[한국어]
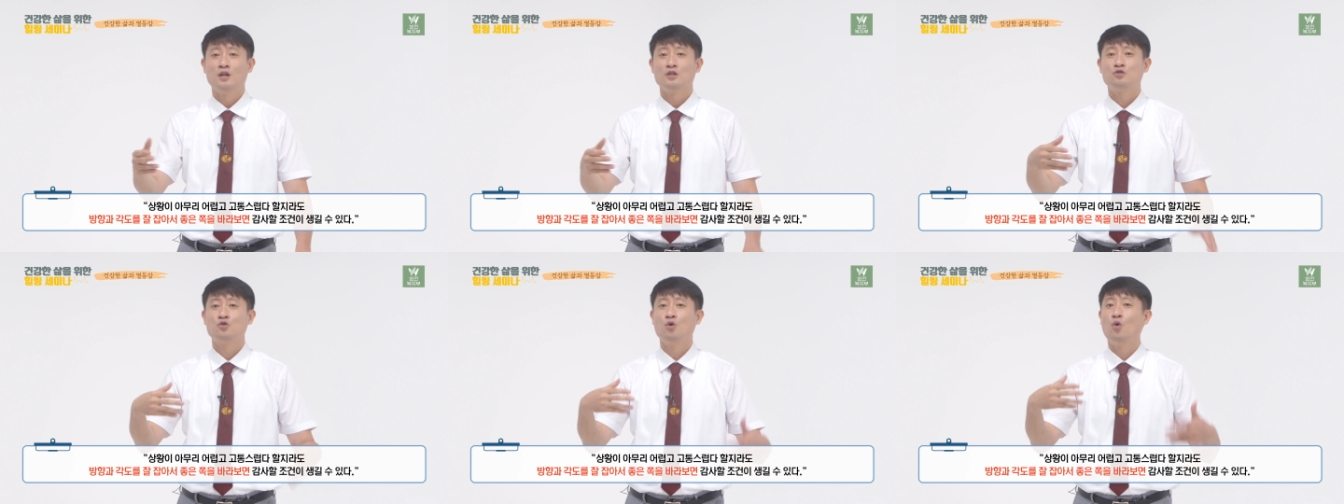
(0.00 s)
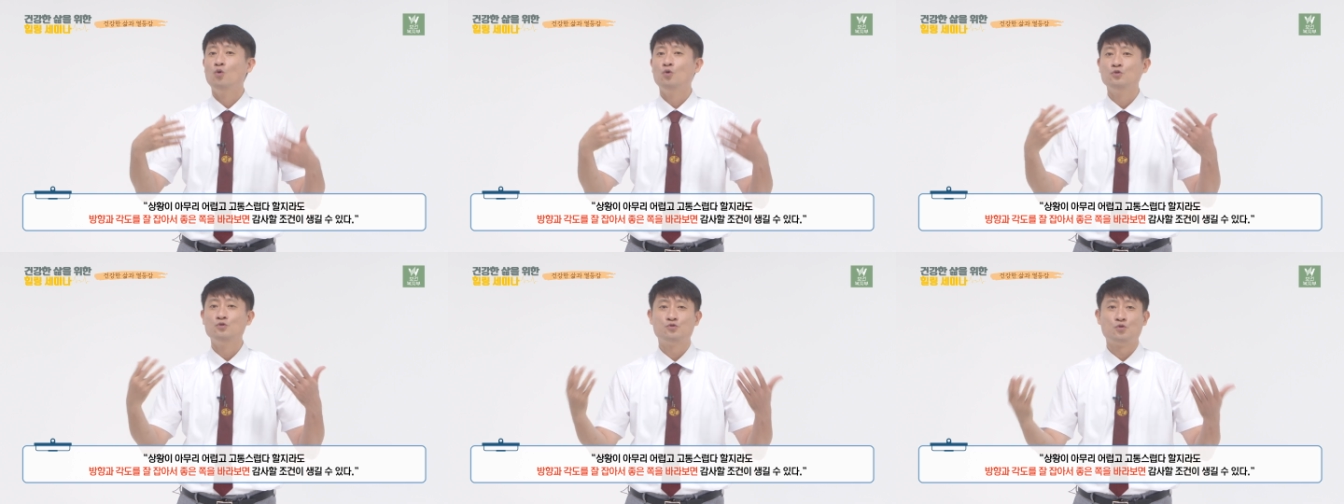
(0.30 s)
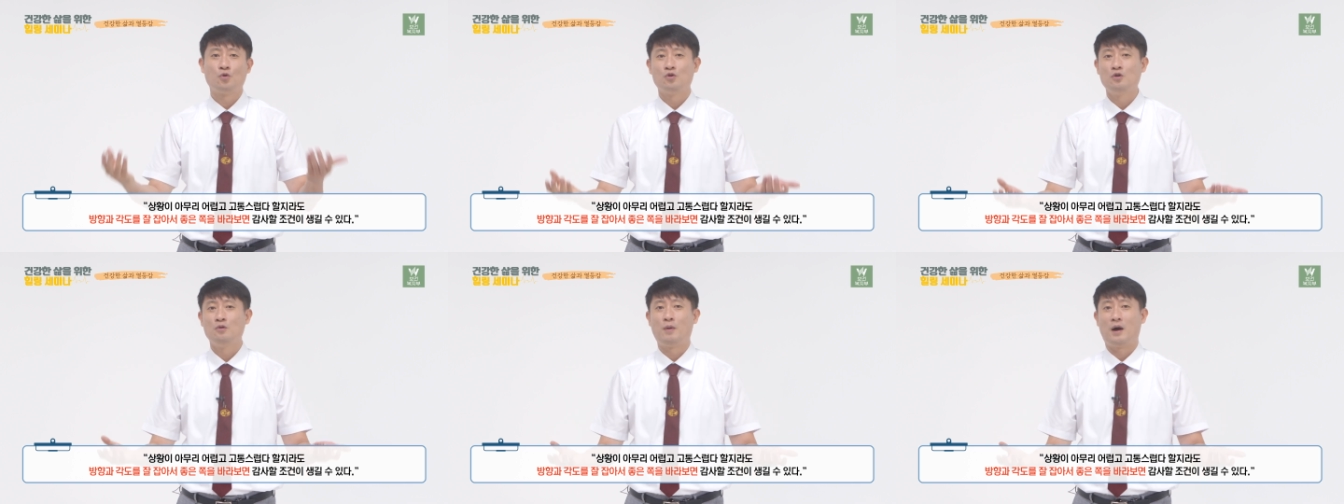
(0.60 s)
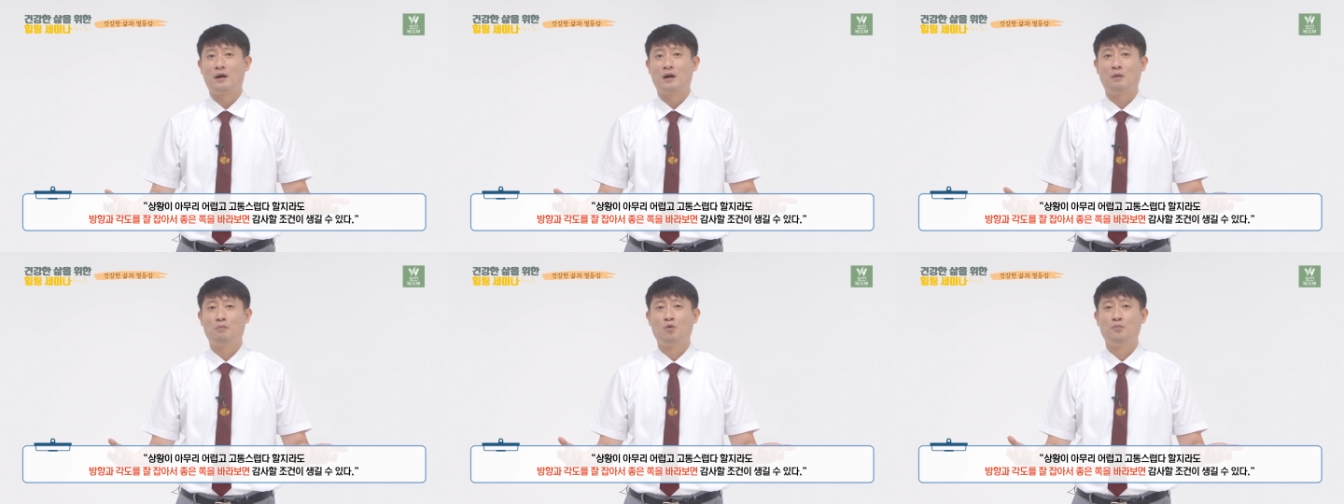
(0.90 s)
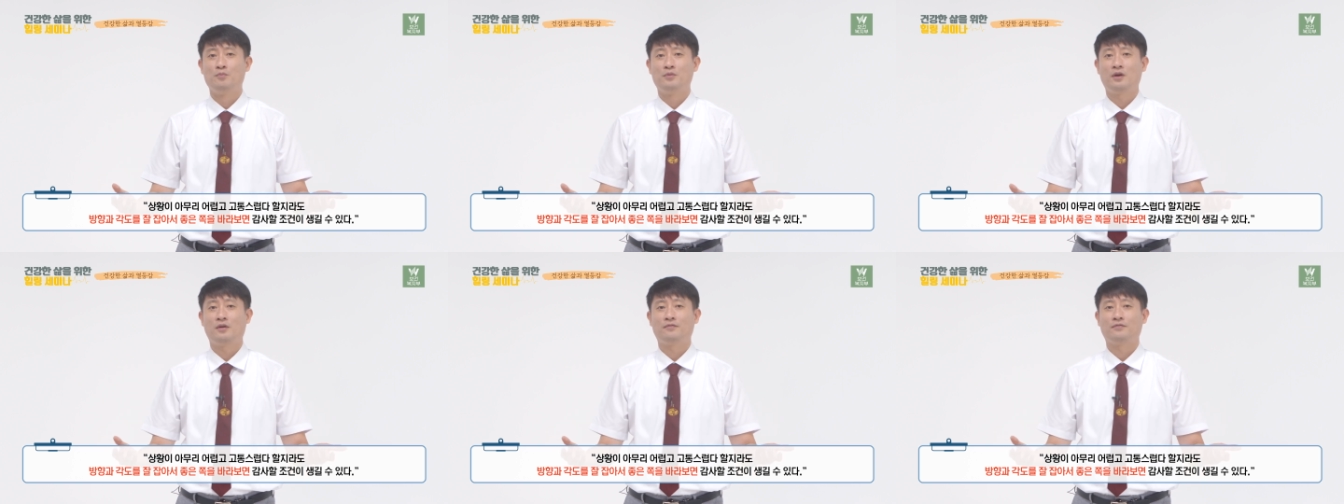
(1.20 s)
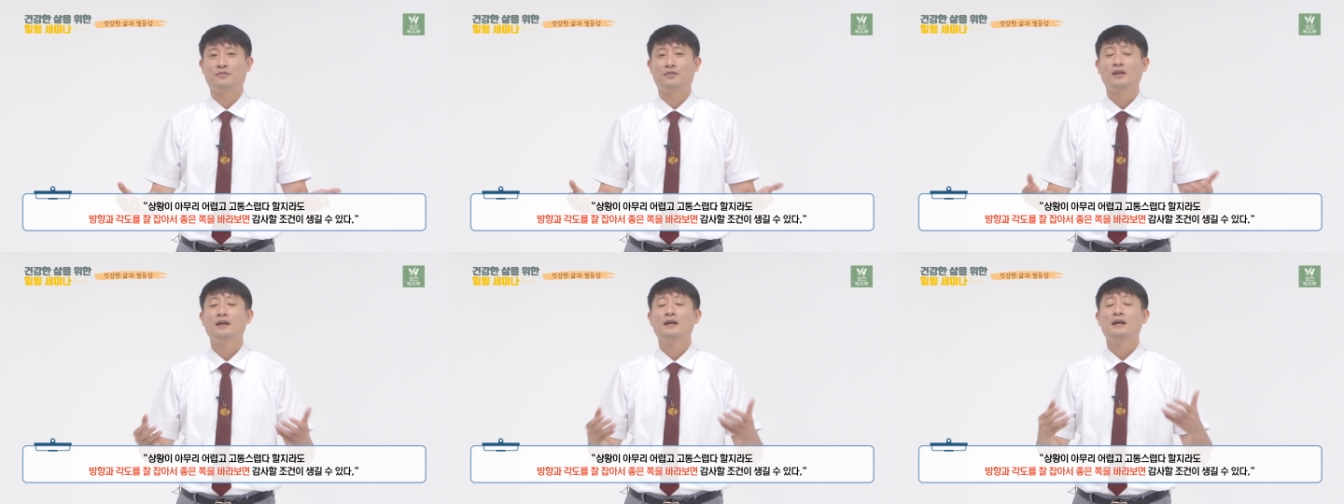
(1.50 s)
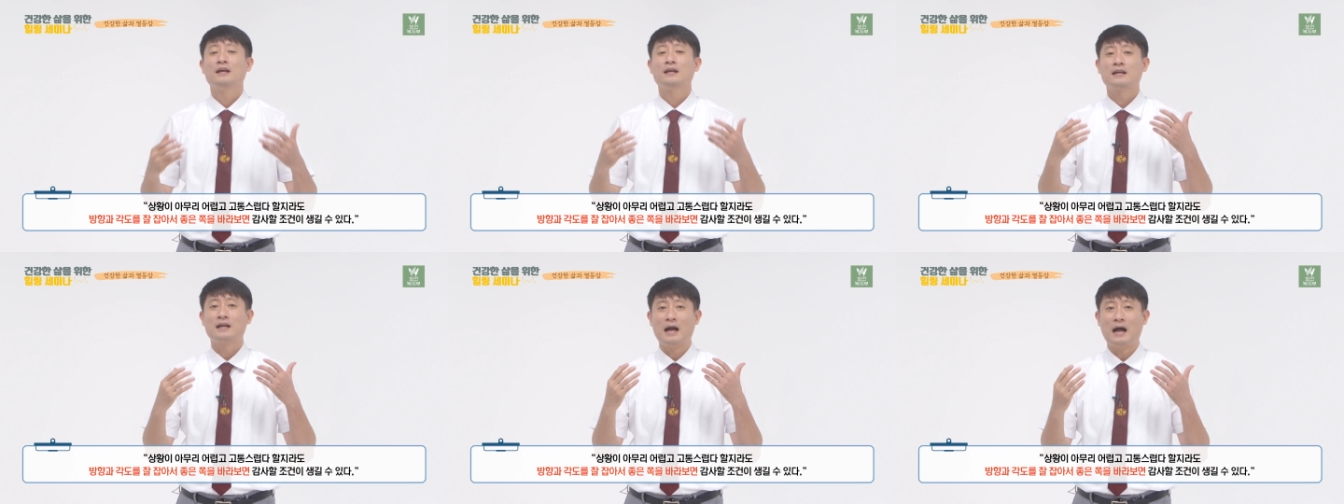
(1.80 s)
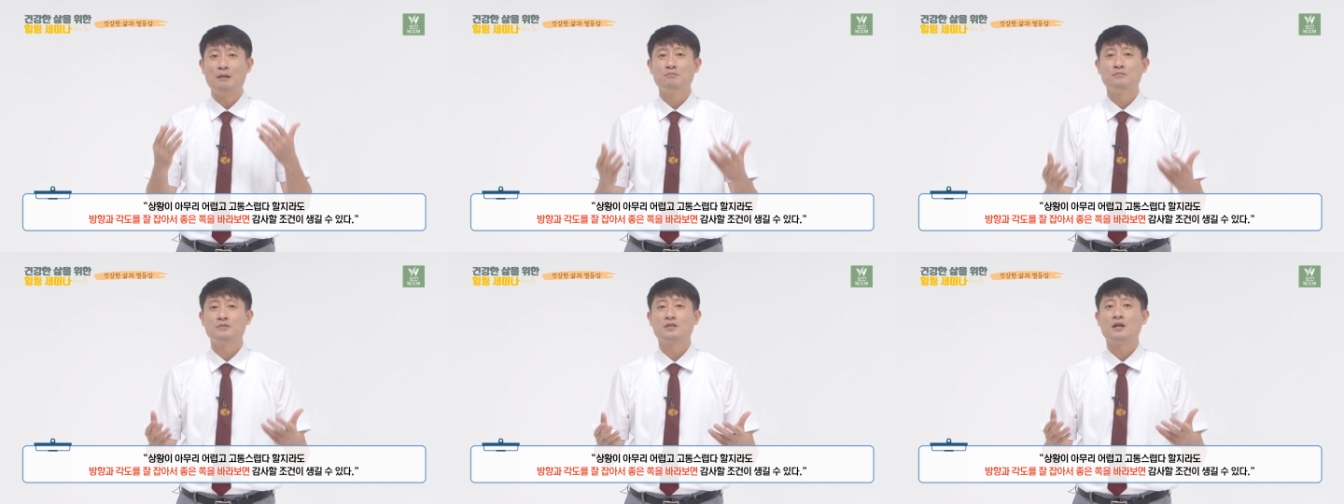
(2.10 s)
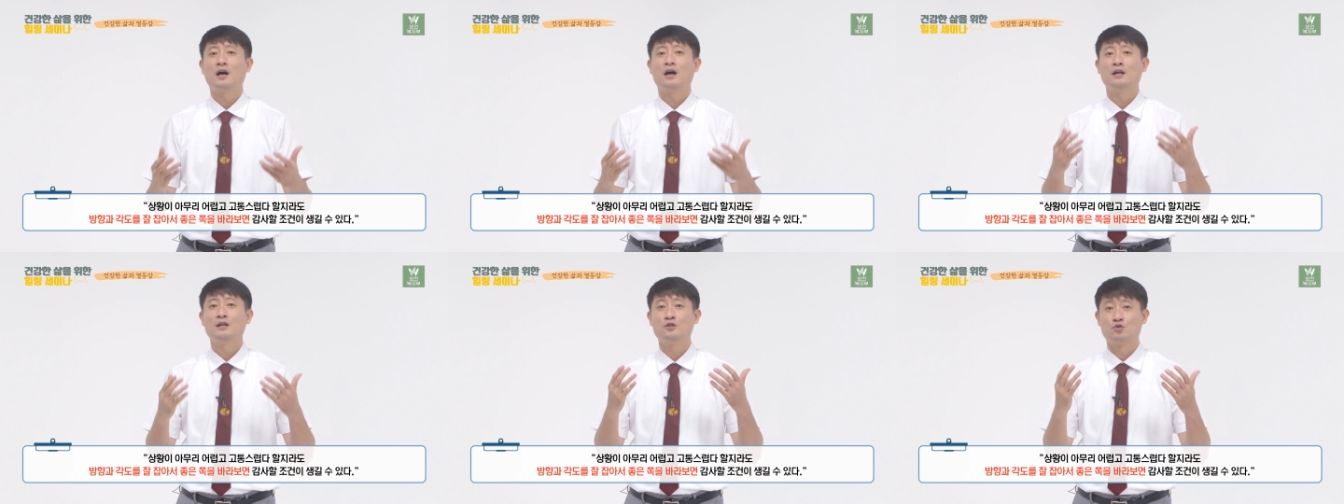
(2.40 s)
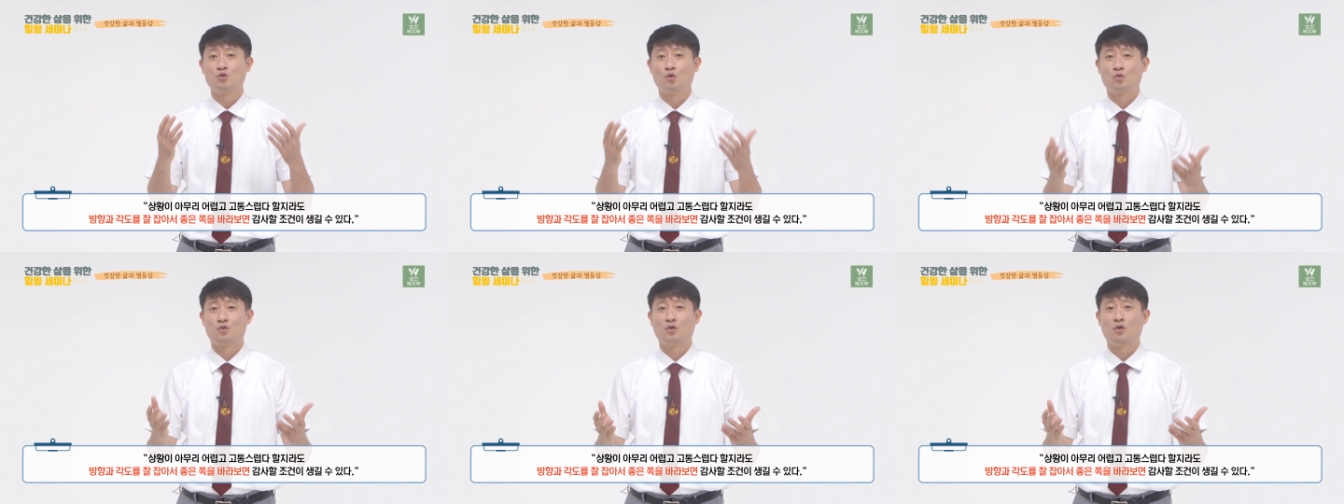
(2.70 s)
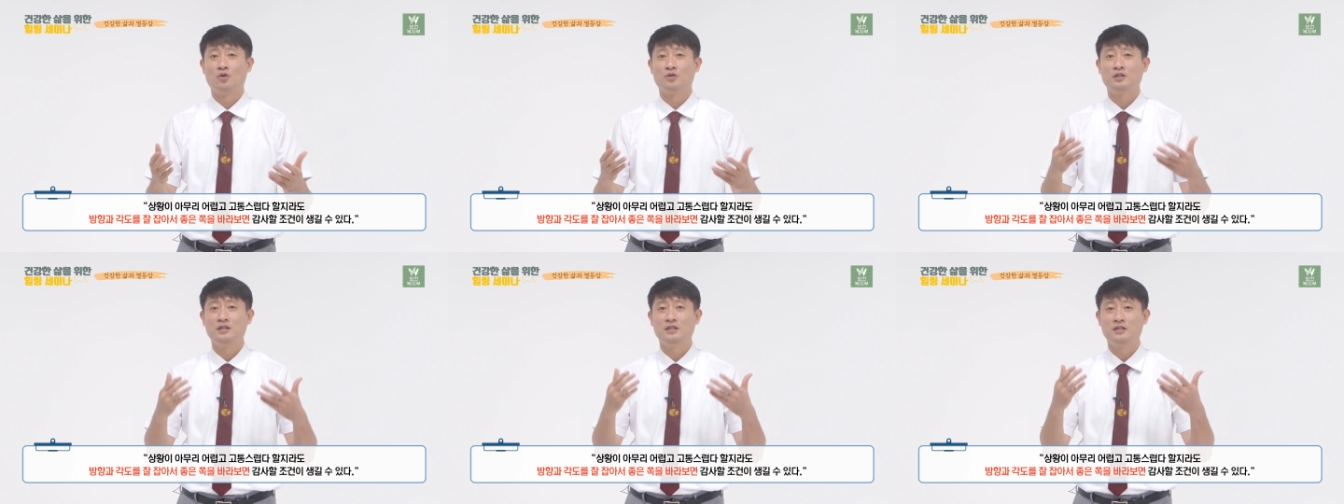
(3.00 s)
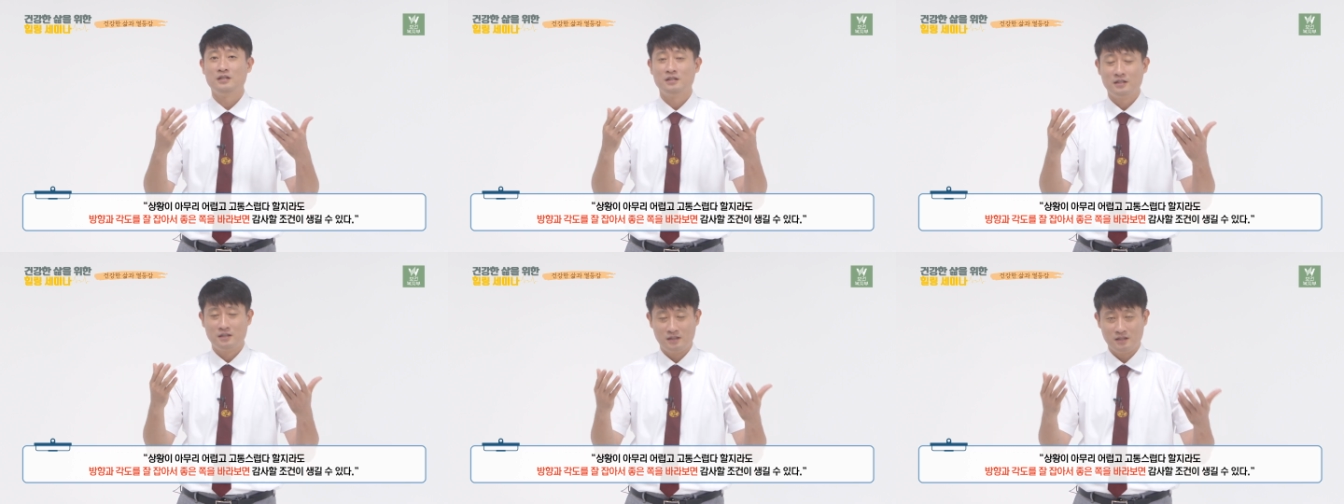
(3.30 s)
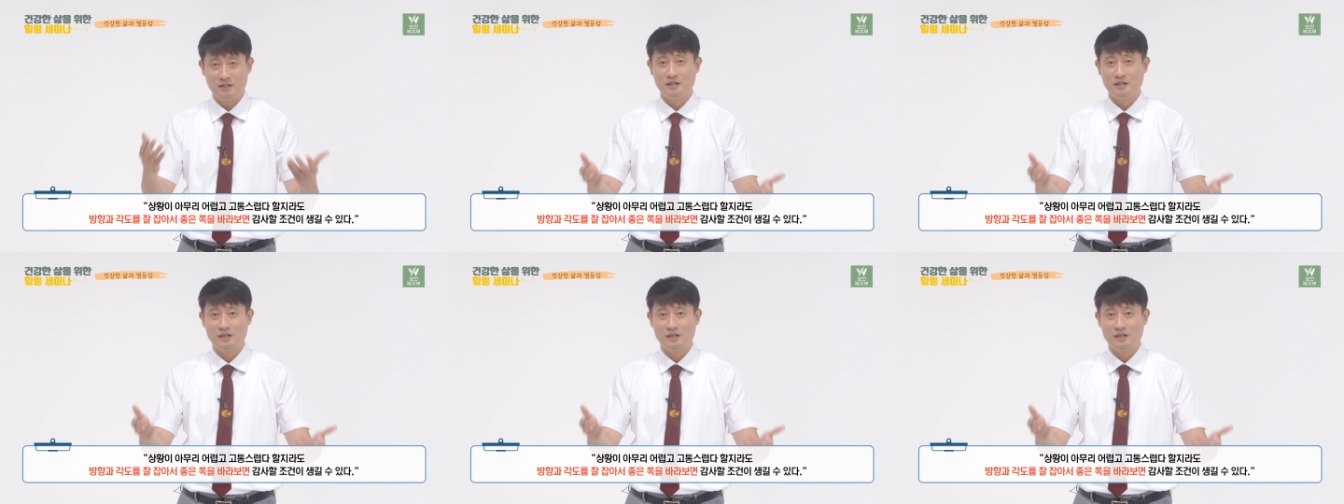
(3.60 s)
좋은 쪽을 바라보면 감사할 조건이